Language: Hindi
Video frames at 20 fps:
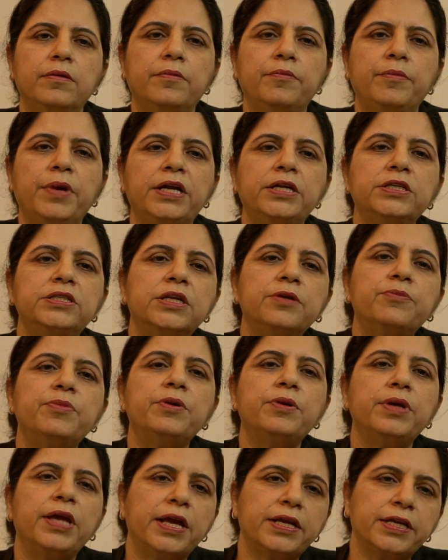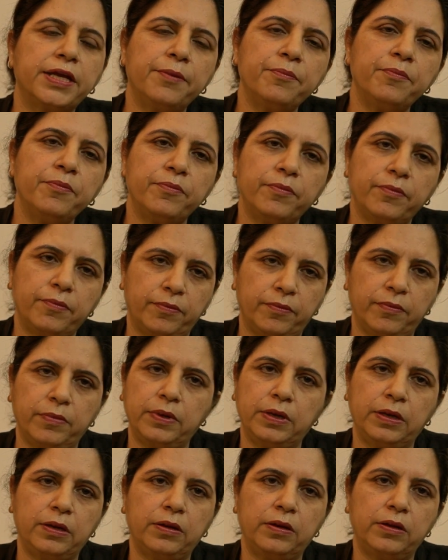मेडिसिन भी एक टाइम
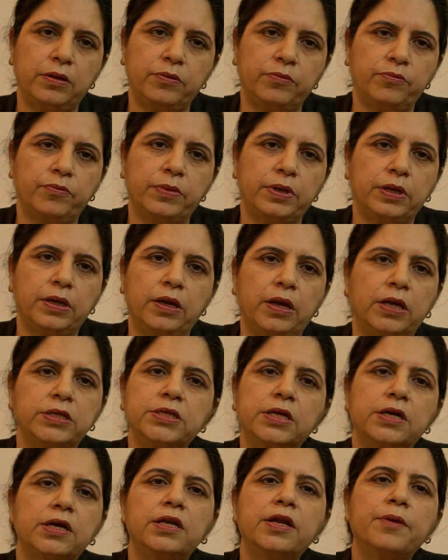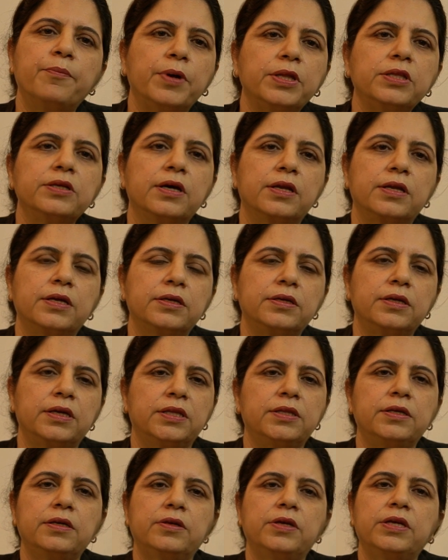असर करना बंद कर गई
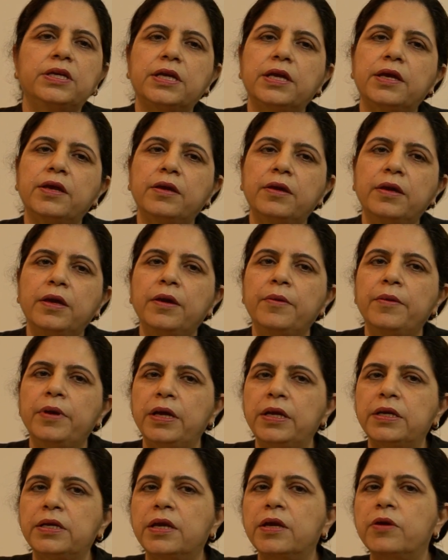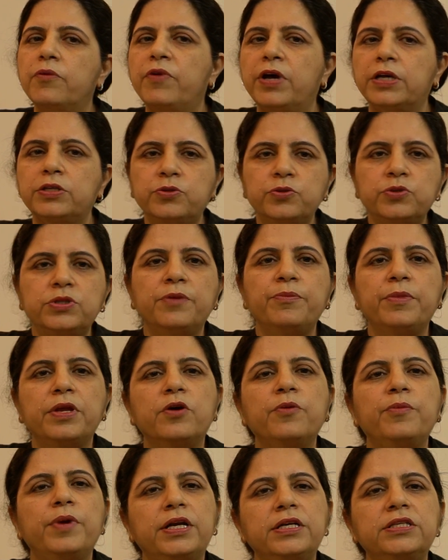थी इनके इनके वास्तु से मेरे
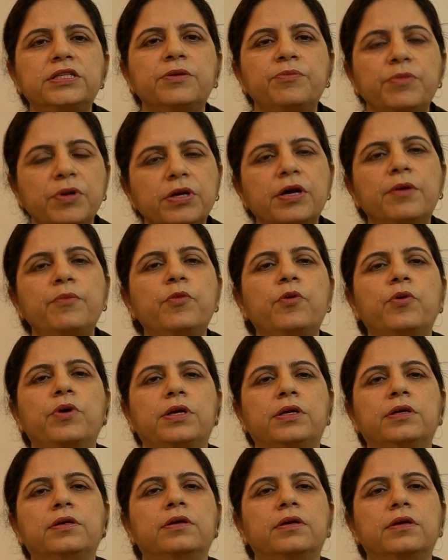को मेडिसिन भी कम हो गई